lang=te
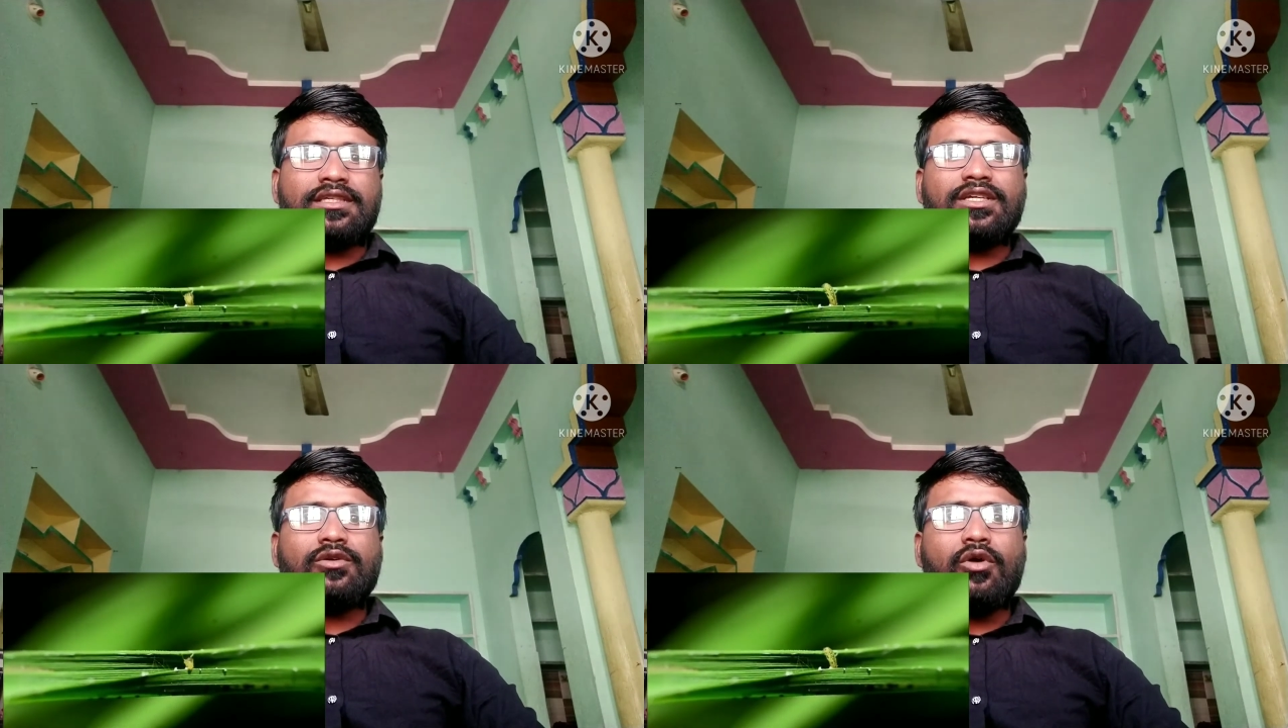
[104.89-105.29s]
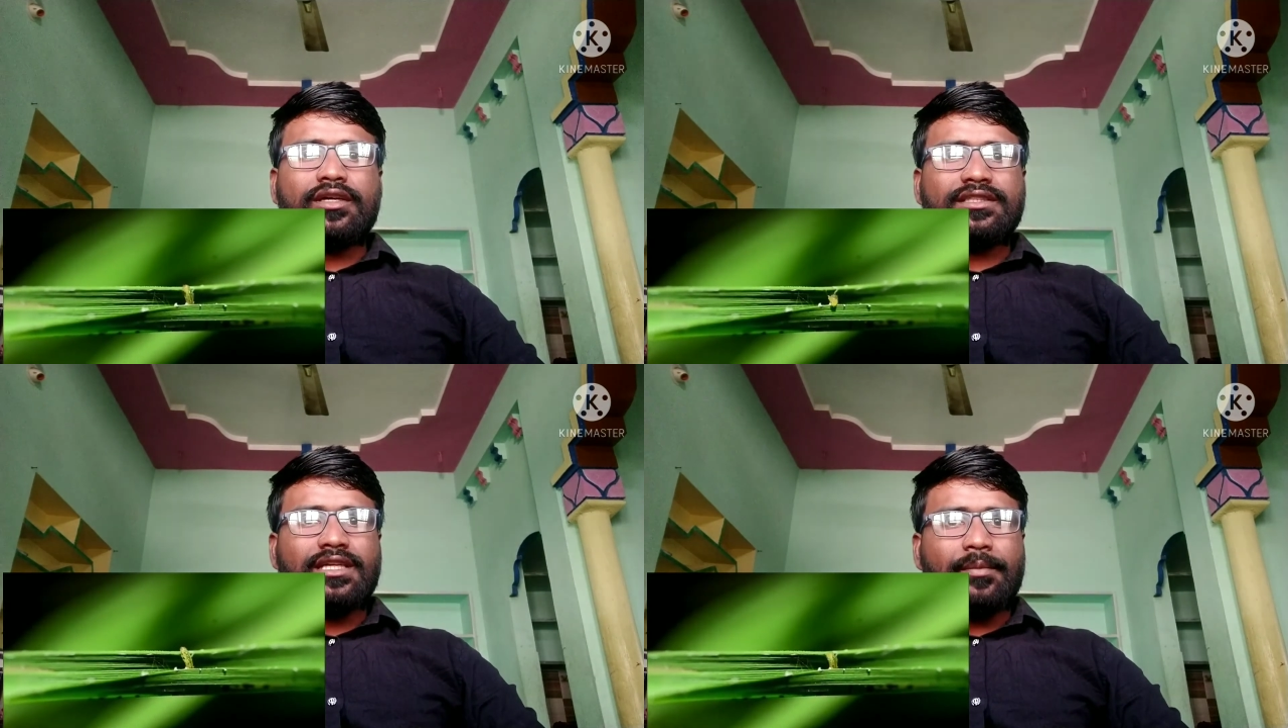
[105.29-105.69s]
ఈ
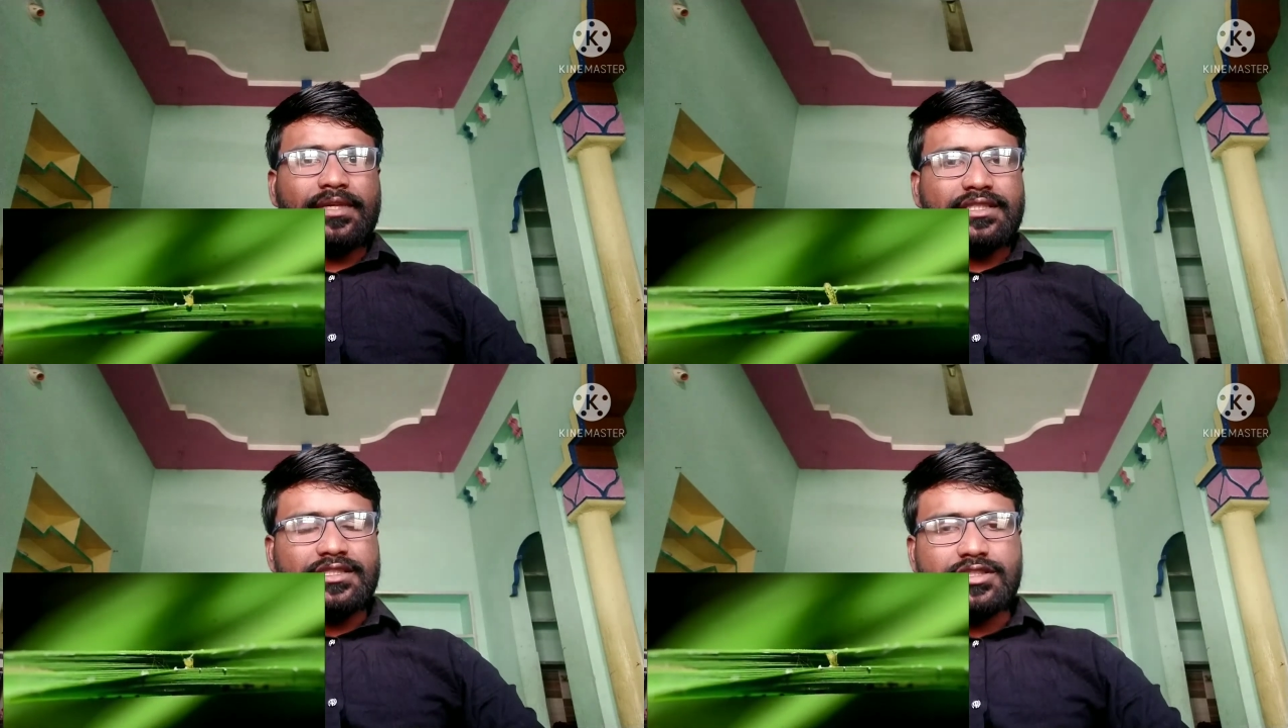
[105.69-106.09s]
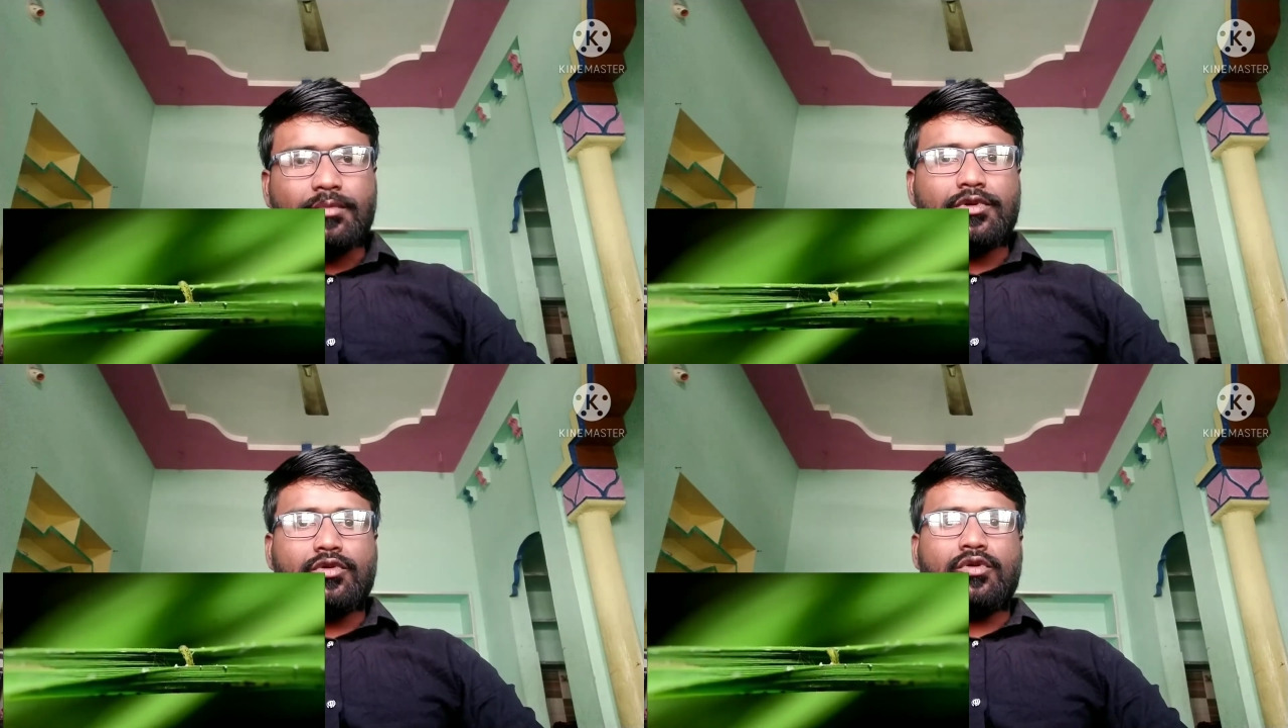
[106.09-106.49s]
గోకి తిన్న
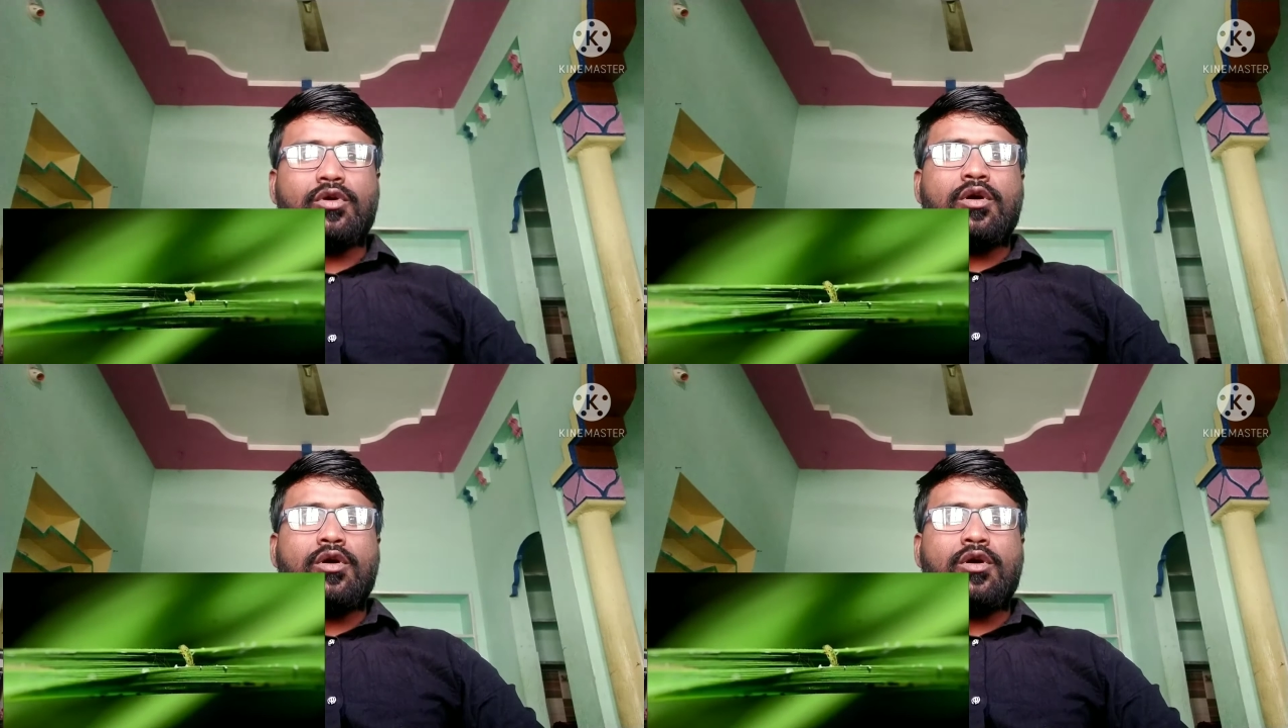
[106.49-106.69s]
ప్రదేశంలో